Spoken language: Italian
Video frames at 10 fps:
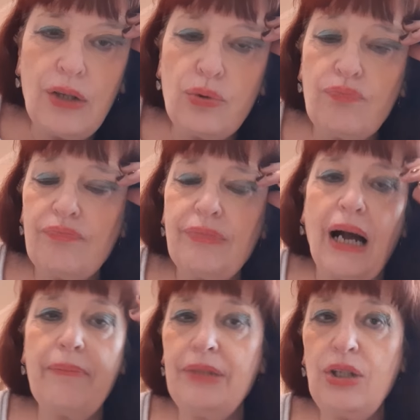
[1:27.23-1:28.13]
Mm,
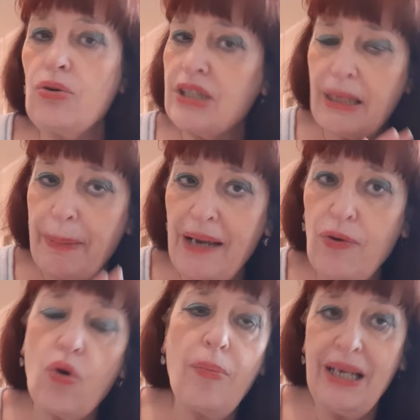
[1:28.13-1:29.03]
ah, io non
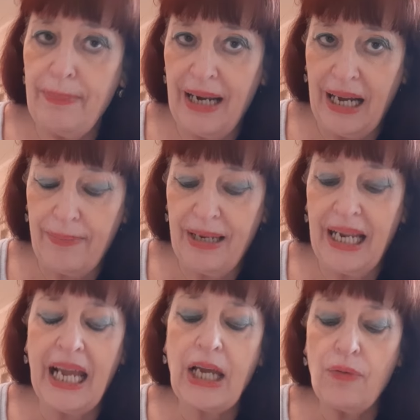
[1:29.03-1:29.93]
sapevo come
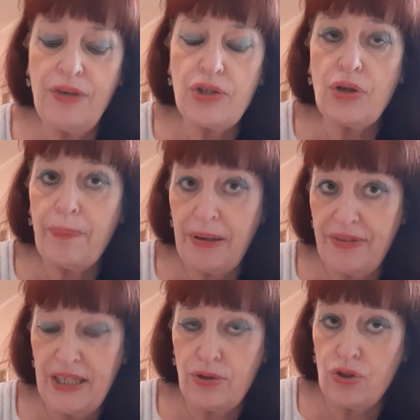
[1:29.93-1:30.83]
liberarmene e che ho visto il
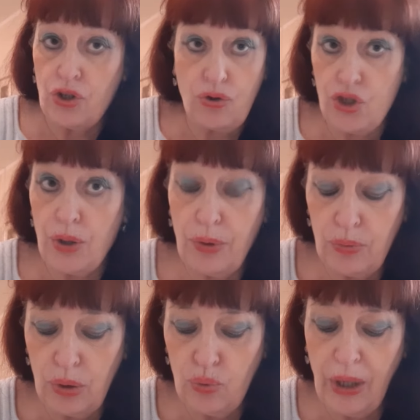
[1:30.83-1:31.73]
prefisso
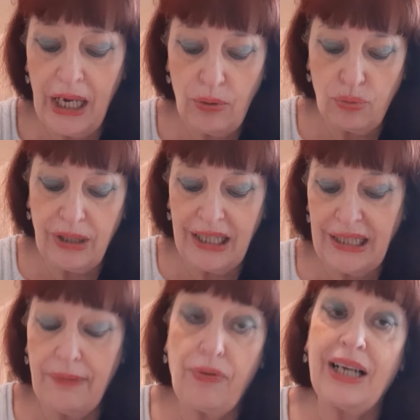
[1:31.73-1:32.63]
0522, io tutte le
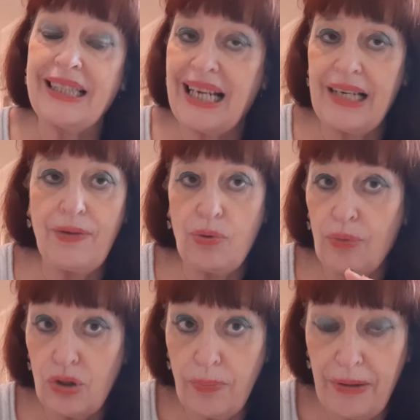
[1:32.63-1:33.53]
telefonate che arrivano con
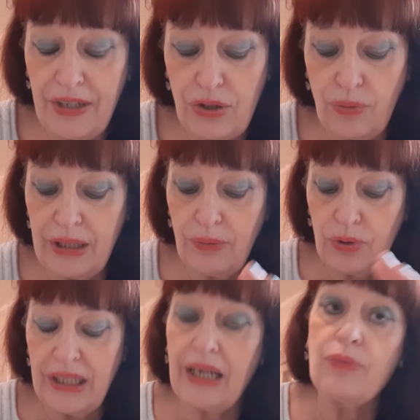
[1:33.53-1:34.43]
questo prefisso, quindi
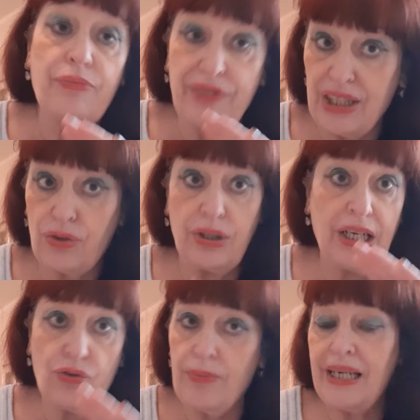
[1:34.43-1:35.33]
vuol dire un fisso di
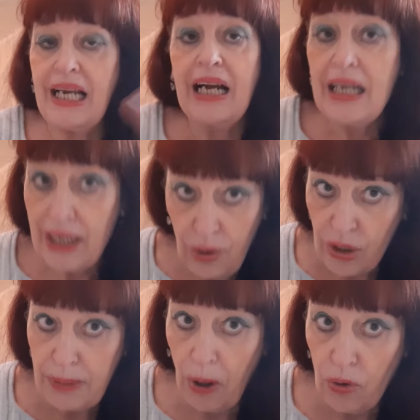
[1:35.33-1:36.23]
Reggio Emilia, io
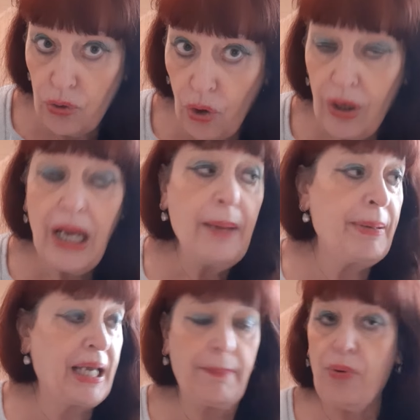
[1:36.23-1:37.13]
rispondo
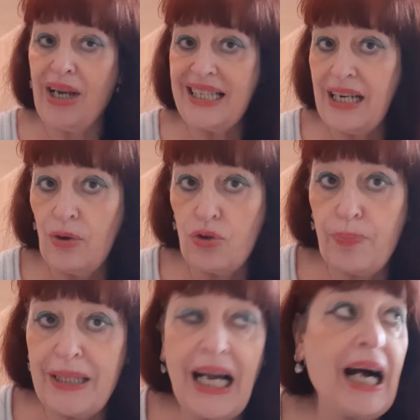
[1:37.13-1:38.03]
perché può essere
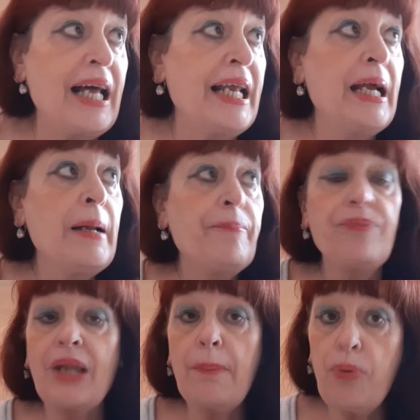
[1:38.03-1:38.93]
l'ospedale,
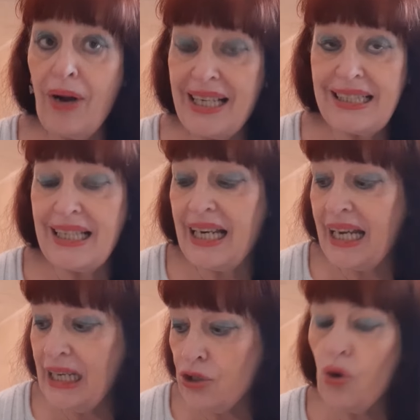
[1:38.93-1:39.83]
mm, può essere
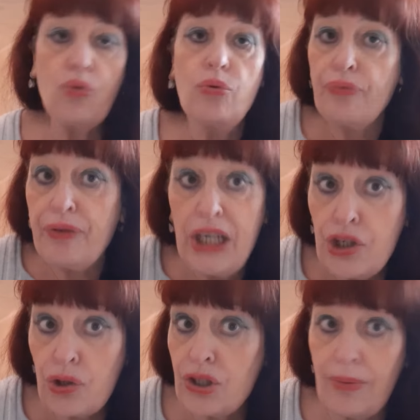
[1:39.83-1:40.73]
che ne so, un
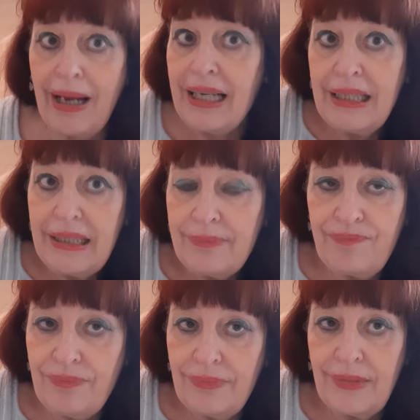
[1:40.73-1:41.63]
ufficio, insomma,
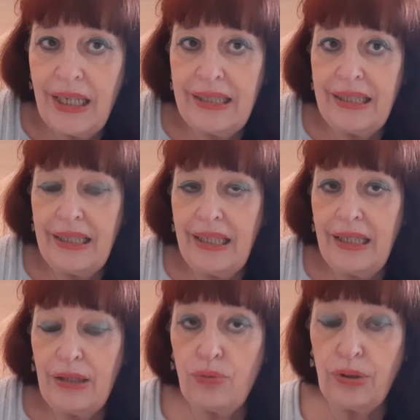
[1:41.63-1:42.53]

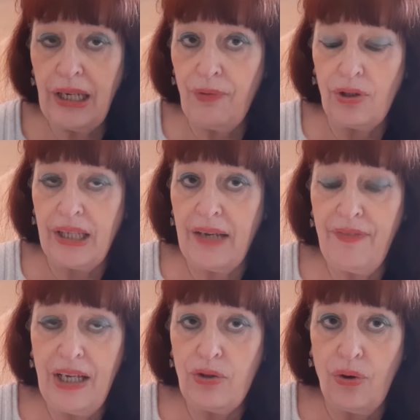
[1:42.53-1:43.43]
mm, tutte le volte che
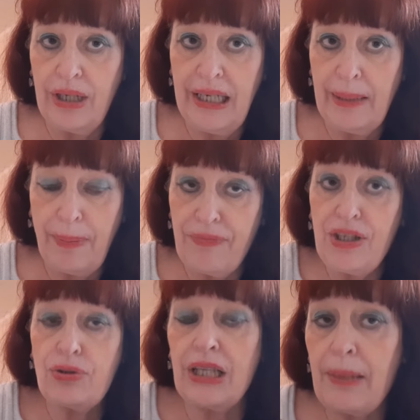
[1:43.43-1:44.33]
vedo il
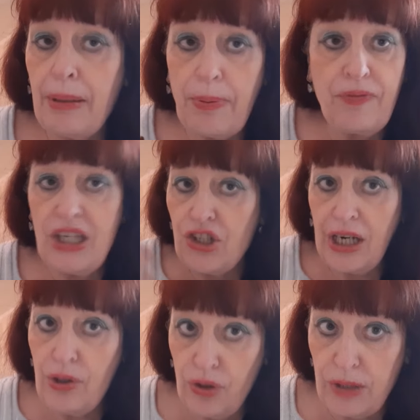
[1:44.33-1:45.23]
prefisso della mia provincia
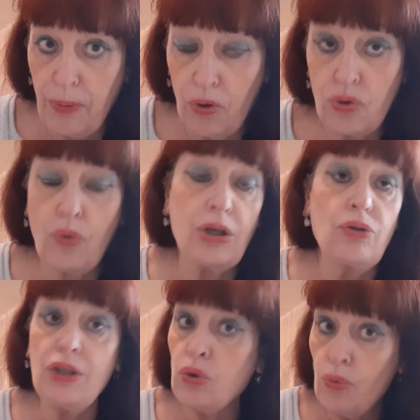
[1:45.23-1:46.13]
io rispondo, quando
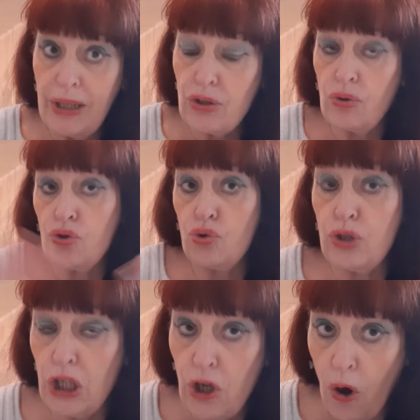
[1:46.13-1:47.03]
vedo numeri
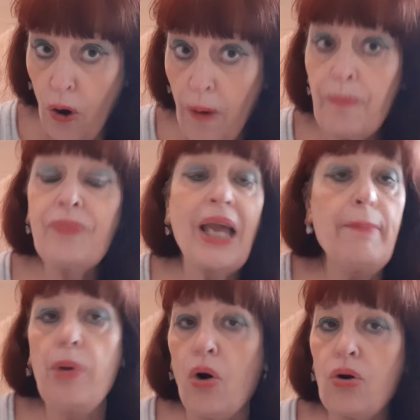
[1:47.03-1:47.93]
sconosciuti no e
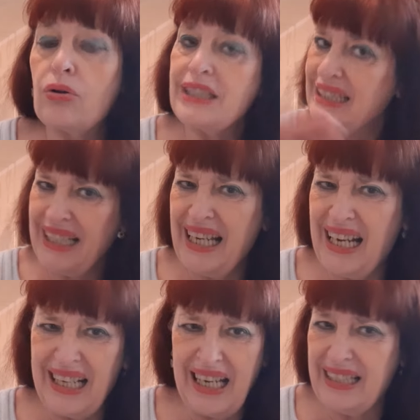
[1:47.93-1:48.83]
blocco senza
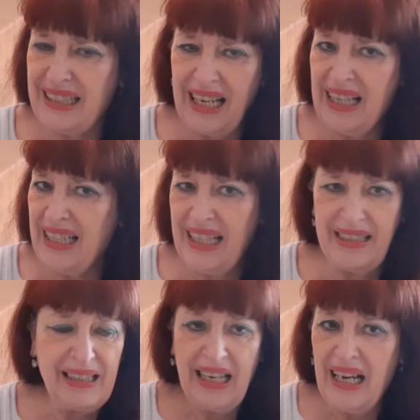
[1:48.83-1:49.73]
neanche stare lì a,
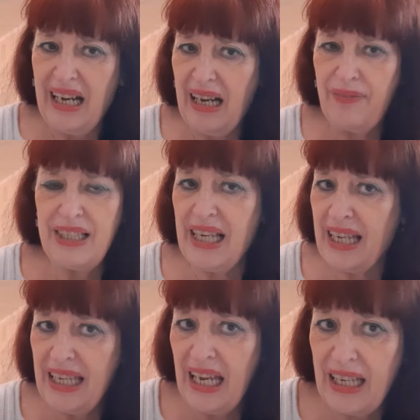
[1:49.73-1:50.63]
a vedere
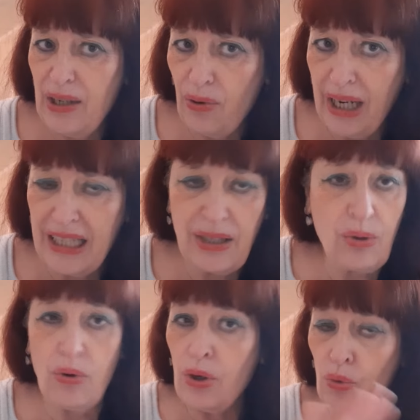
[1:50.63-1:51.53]
chi è e chi non è, se
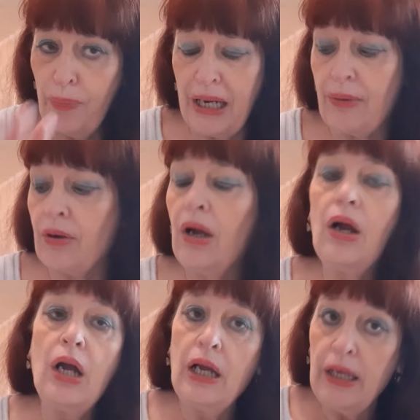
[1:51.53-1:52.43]
non ho in rubrica
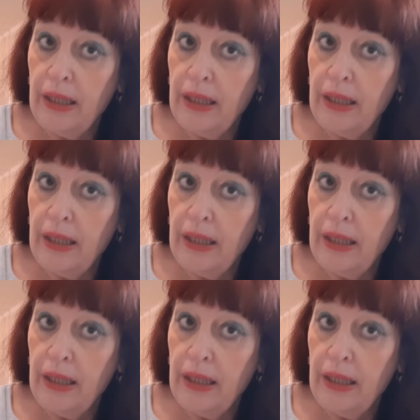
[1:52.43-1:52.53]
qualcosa.